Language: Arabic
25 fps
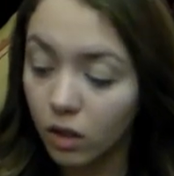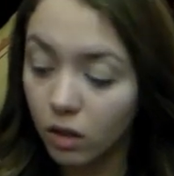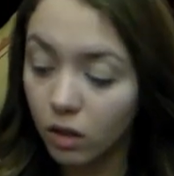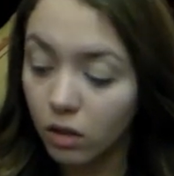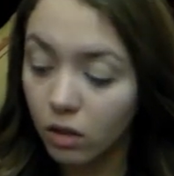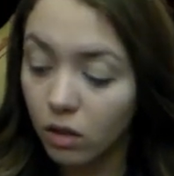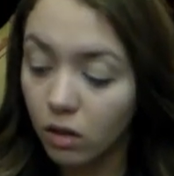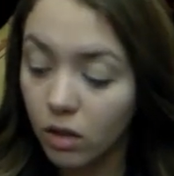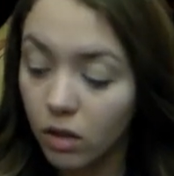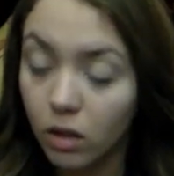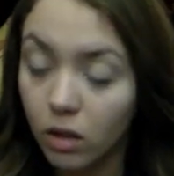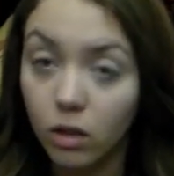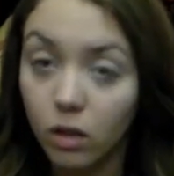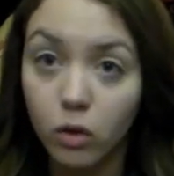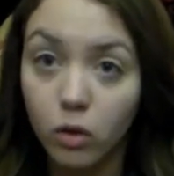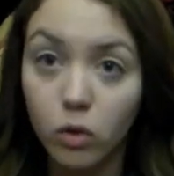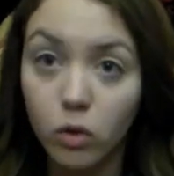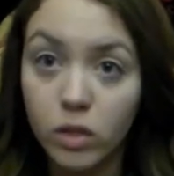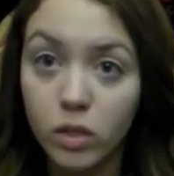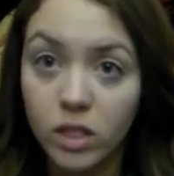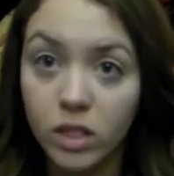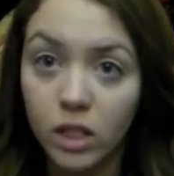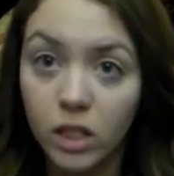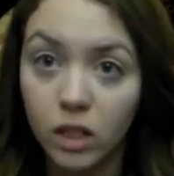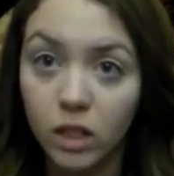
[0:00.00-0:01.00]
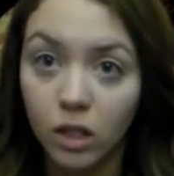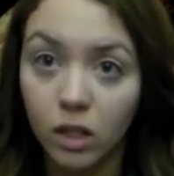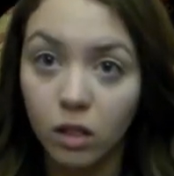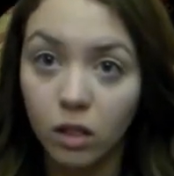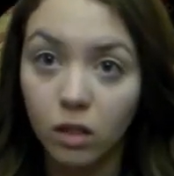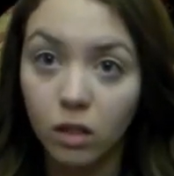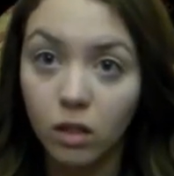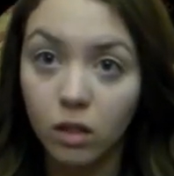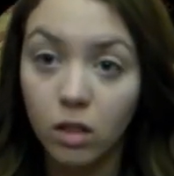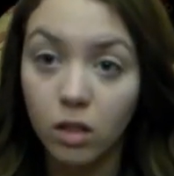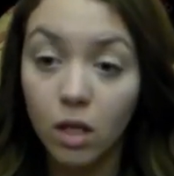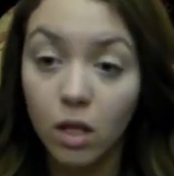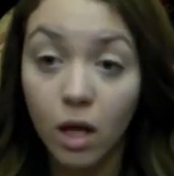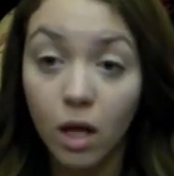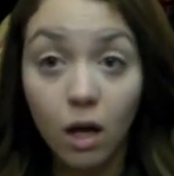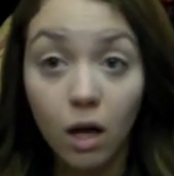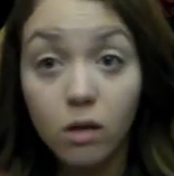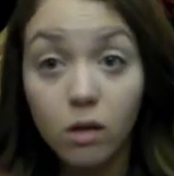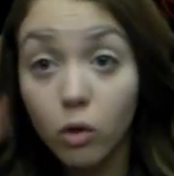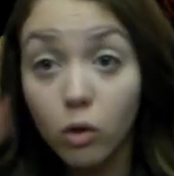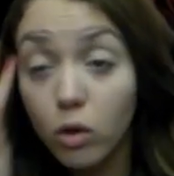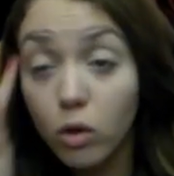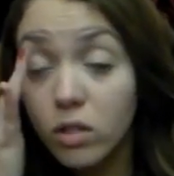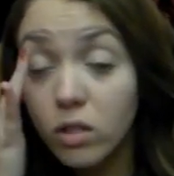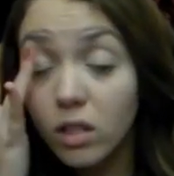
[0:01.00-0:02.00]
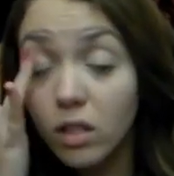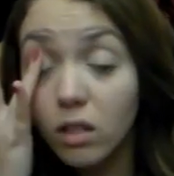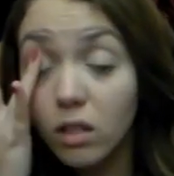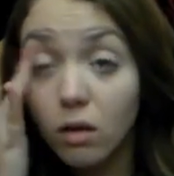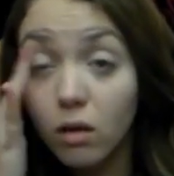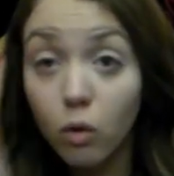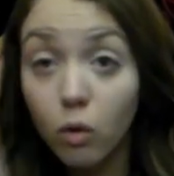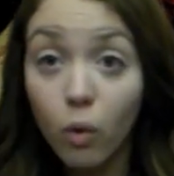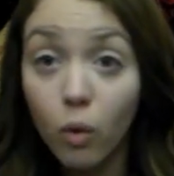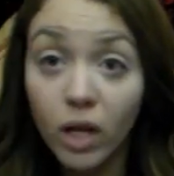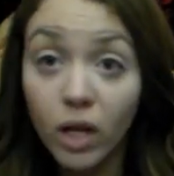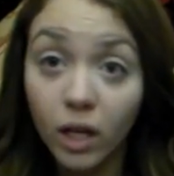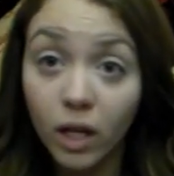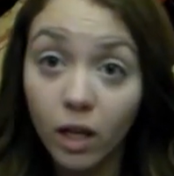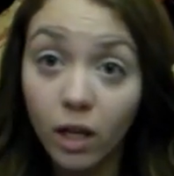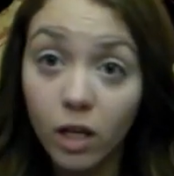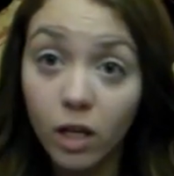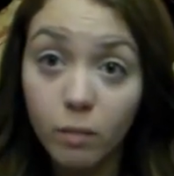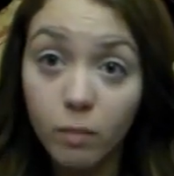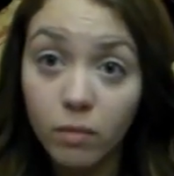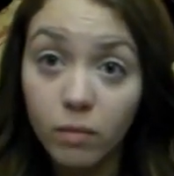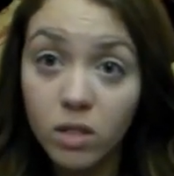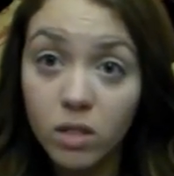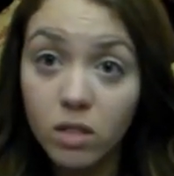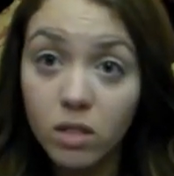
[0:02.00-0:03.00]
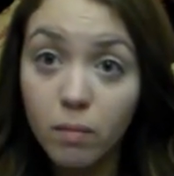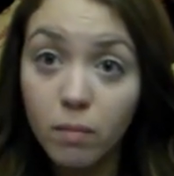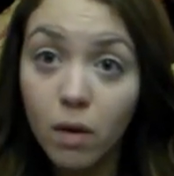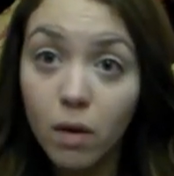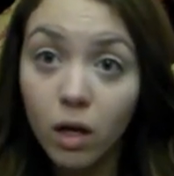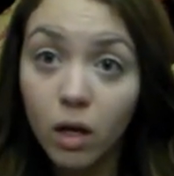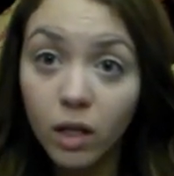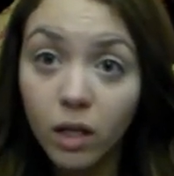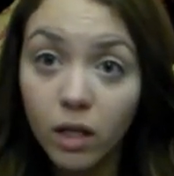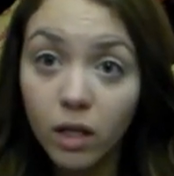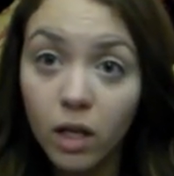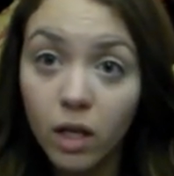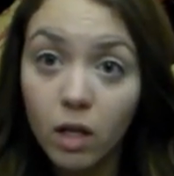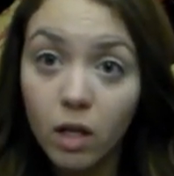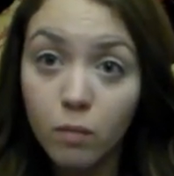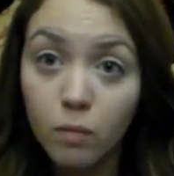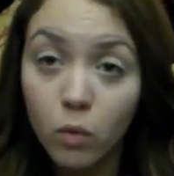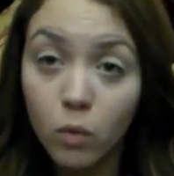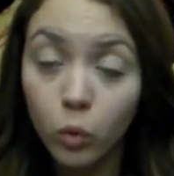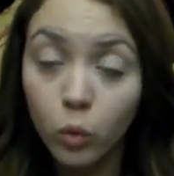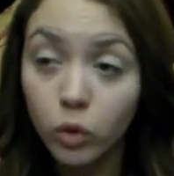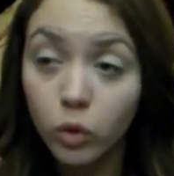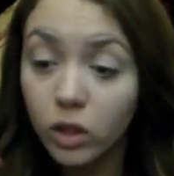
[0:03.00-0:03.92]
هي كونسيلر الكونسيلر هو كريم سما كريم